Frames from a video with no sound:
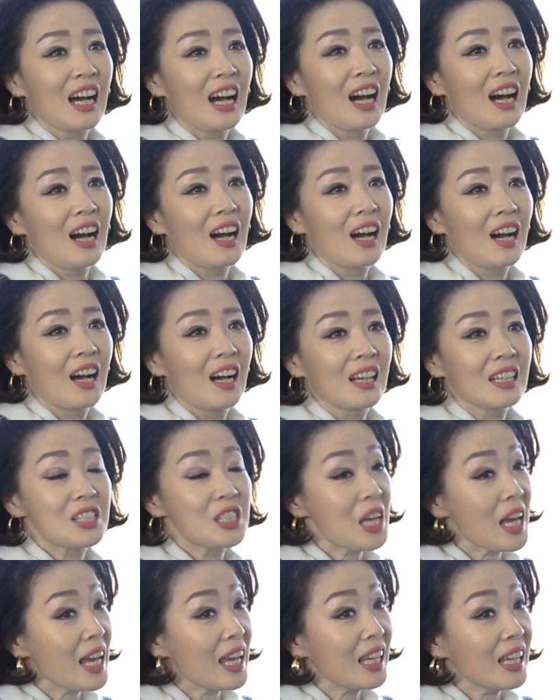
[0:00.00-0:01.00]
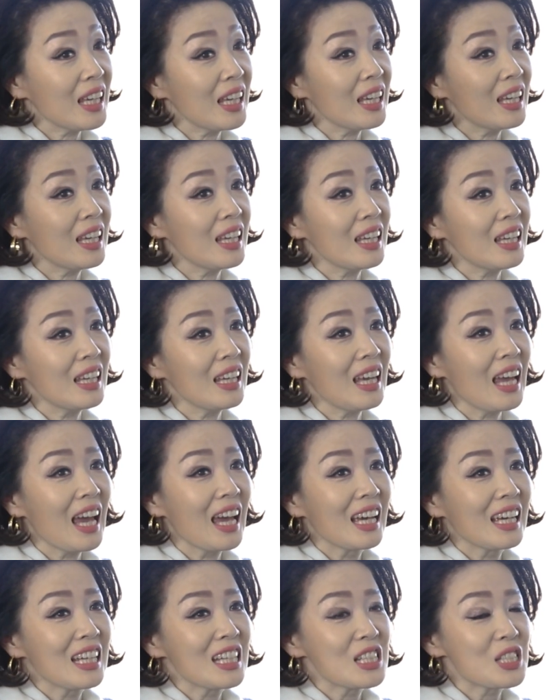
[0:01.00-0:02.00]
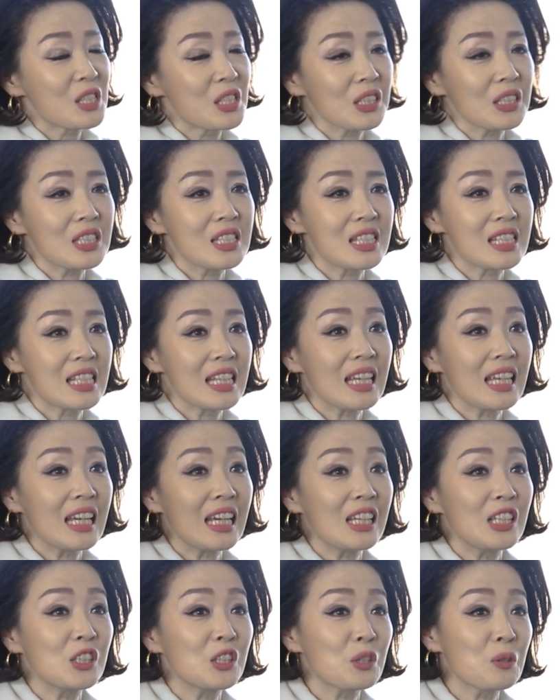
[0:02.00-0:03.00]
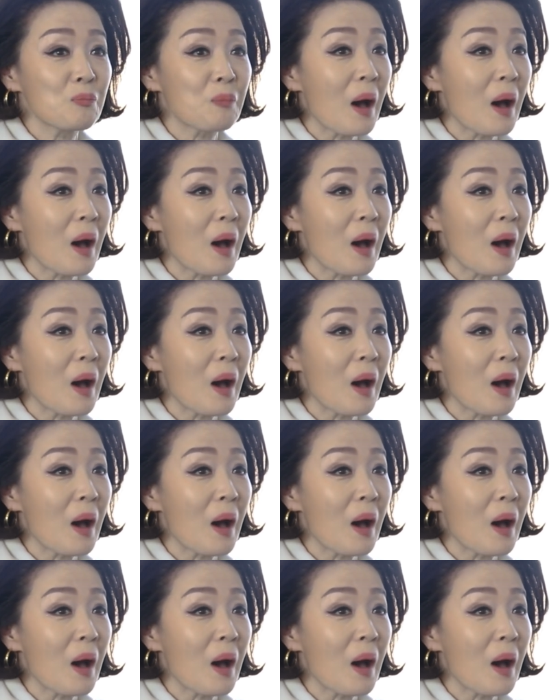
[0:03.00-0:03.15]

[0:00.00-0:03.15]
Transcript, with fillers: 아 제이 스치는